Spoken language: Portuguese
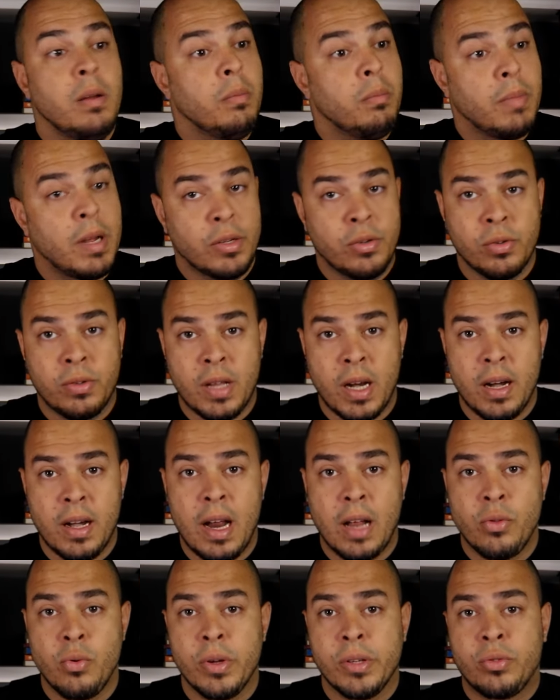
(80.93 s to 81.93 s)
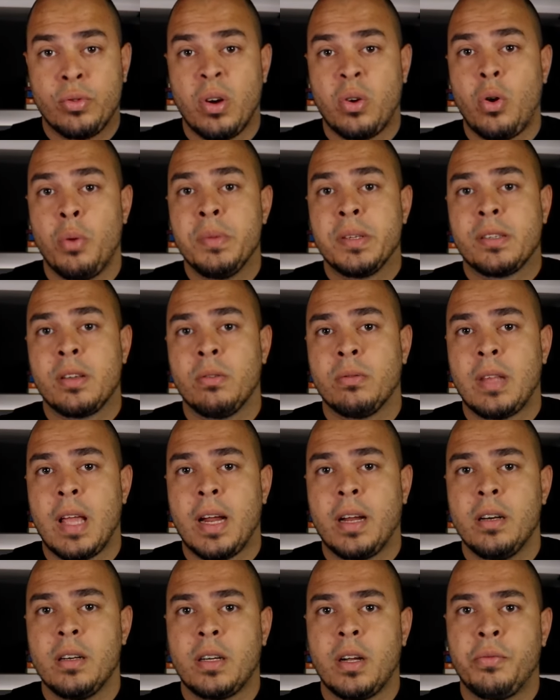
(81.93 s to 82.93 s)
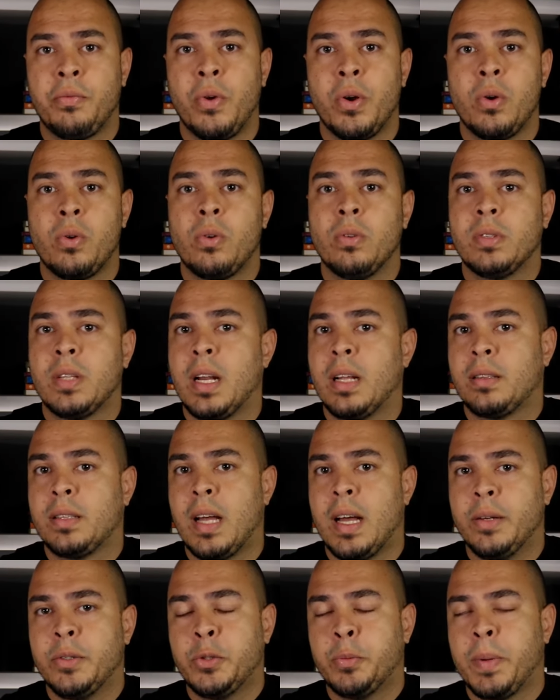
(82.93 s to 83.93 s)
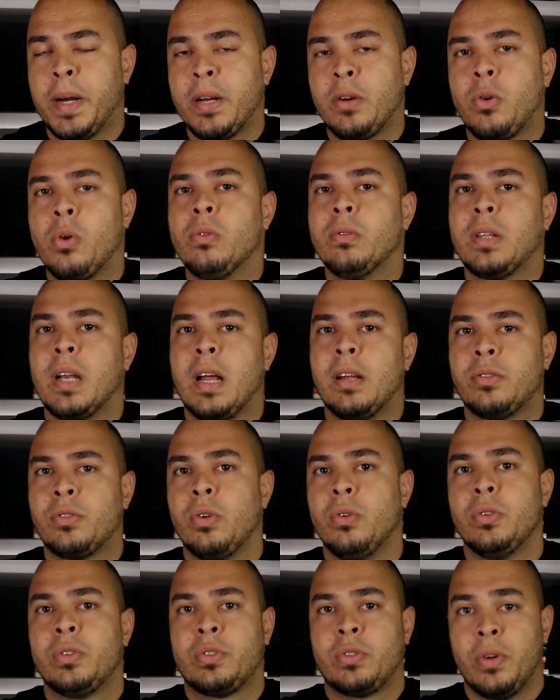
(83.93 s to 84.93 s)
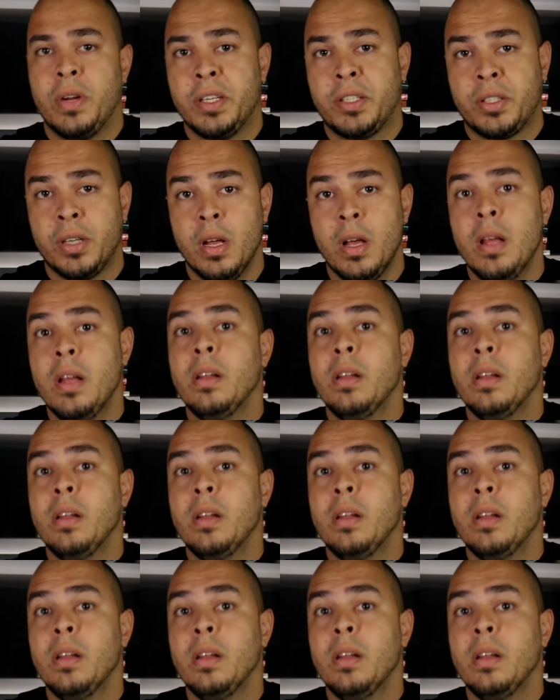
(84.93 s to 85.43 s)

mas o treinador e sua comissão técnica foram contratados para encontrar soluções